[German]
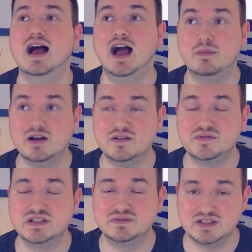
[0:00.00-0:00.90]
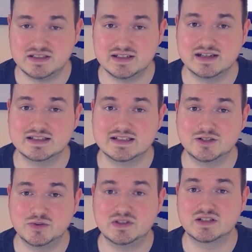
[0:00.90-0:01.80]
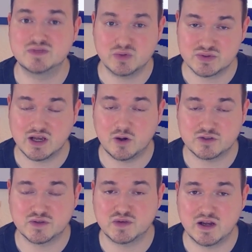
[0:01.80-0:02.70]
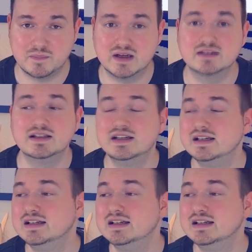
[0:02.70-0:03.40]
Aber viel wichtiger ist natürlich, dass wir unsere Hausaufgaben machen.